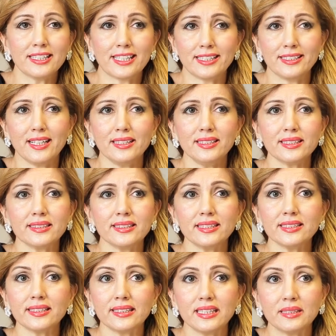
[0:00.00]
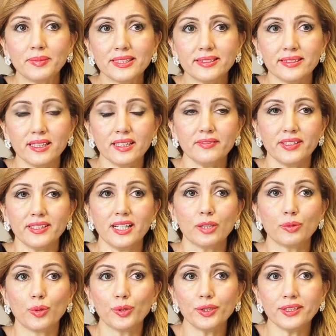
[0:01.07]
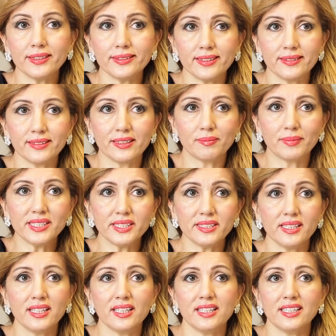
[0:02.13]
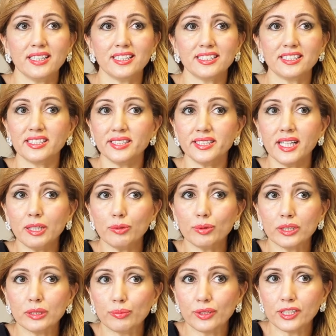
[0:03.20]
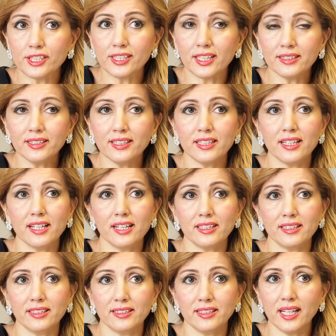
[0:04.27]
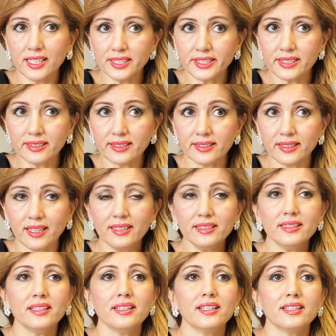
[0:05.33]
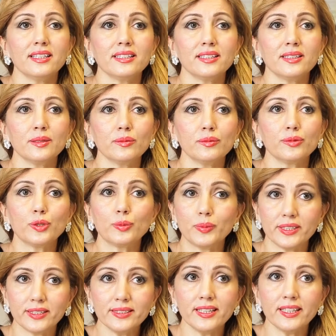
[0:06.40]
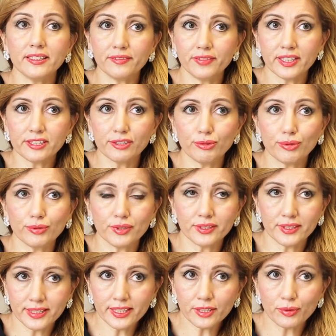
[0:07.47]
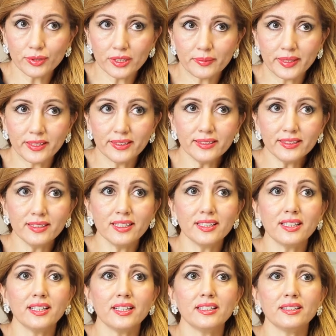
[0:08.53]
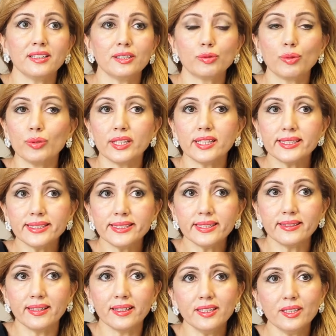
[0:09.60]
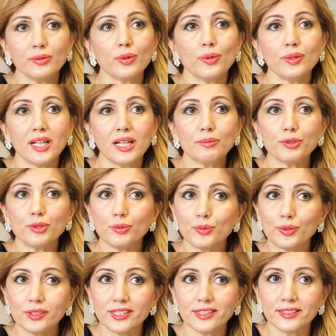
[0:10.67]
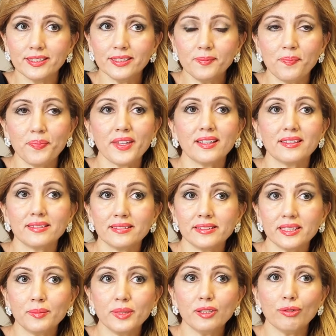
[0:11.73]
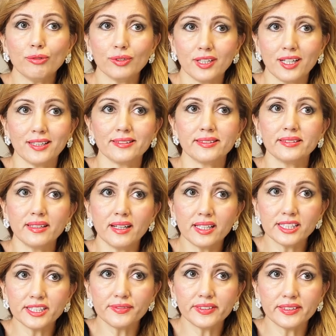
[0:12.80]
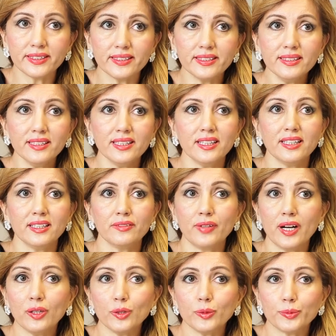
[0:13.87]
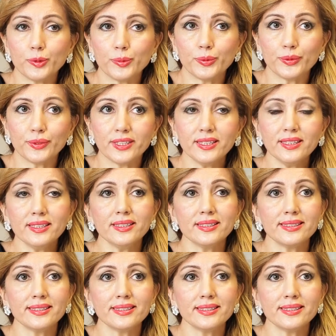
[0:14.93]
Genellikle klamidya veya gonore dediğimiz e, cinsel yolla bulaşan e, hastalıklar tüplerin enfeksiyonuna neden olabilir. E, dolayısıyla döllenmiş yumurtanın rahime olan transferi parlak tüpünde